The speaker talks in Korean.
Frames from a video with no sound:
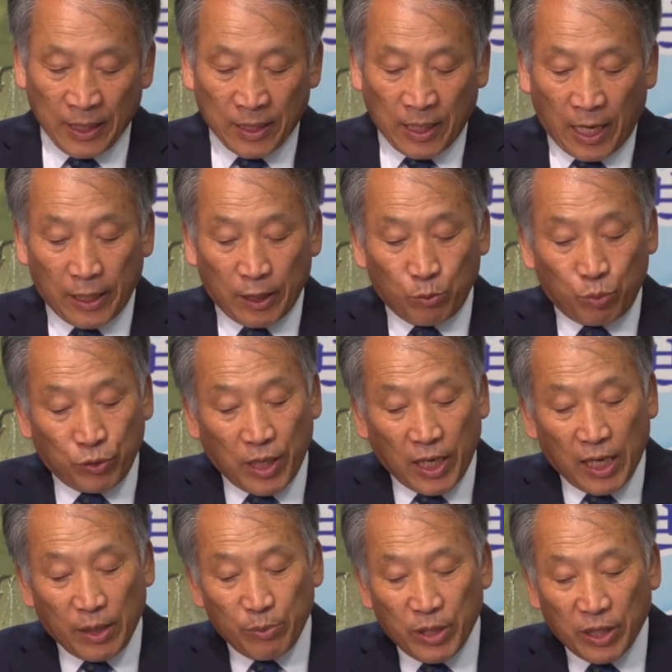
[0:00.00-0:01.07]
가령
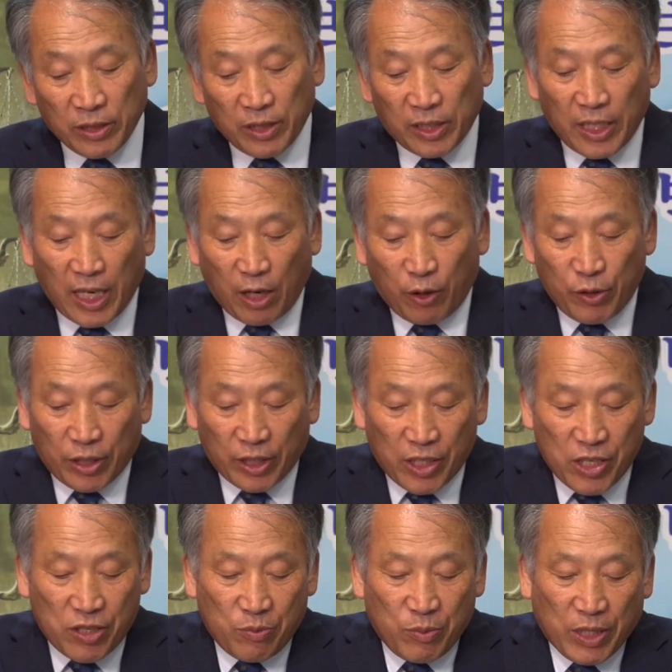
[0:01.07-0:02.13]
부당한 명령이라고
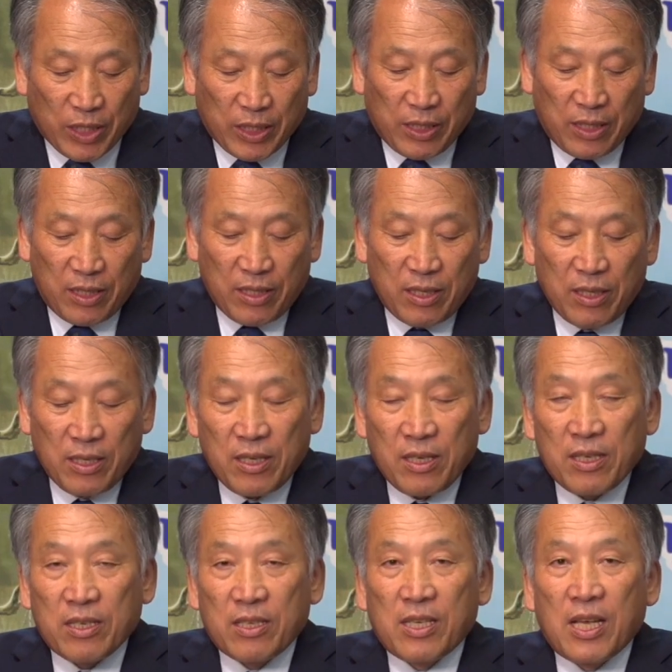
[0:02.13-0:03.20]
여겨지면
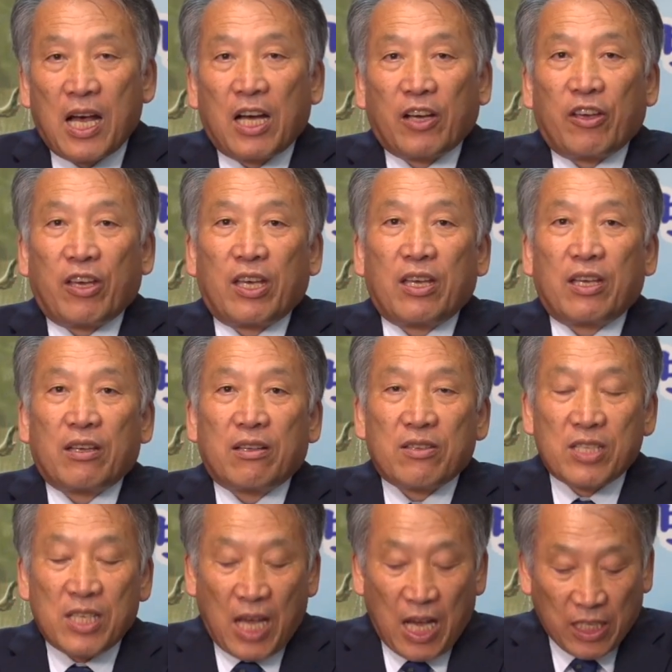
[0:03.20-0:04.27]
상해
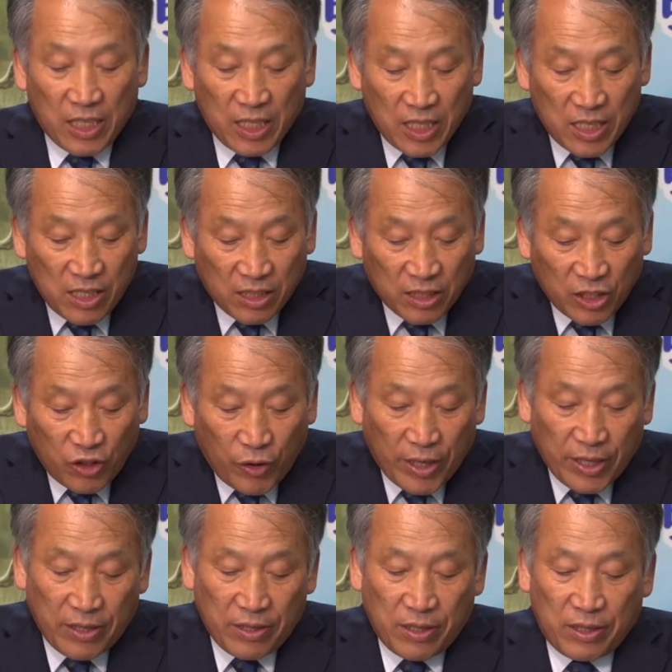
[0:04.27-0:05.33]
차기
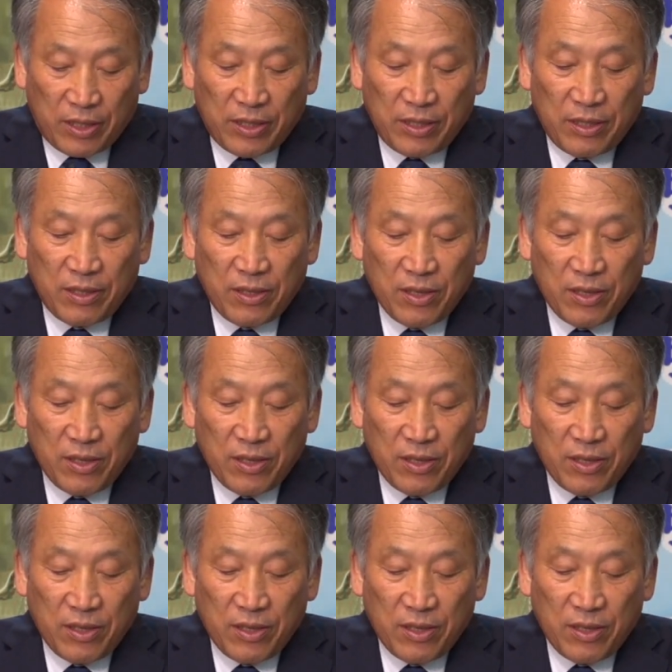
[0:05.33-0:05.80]
정기회에서